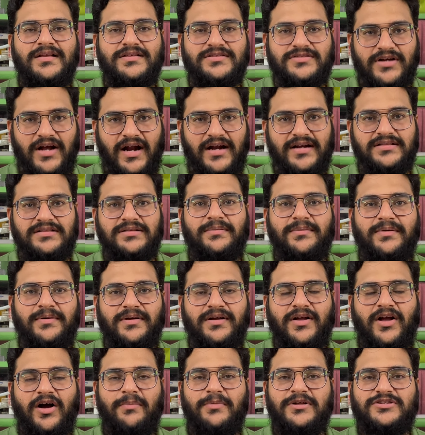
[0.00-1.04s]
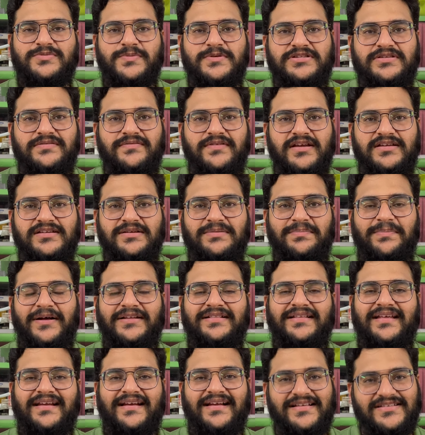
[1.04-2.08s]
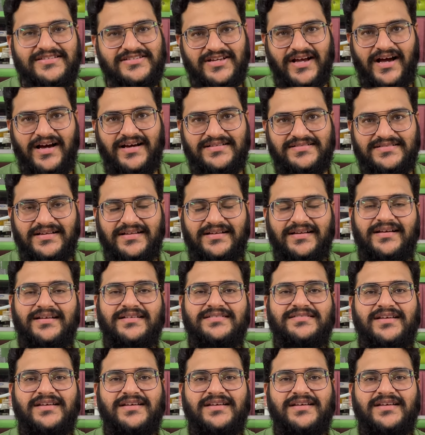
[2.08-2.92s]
ஸோ அடுத்த காமன் ஸ்பெசிஃபிகேஷன் பார்த்தீங்கன்னா சார்ஜர்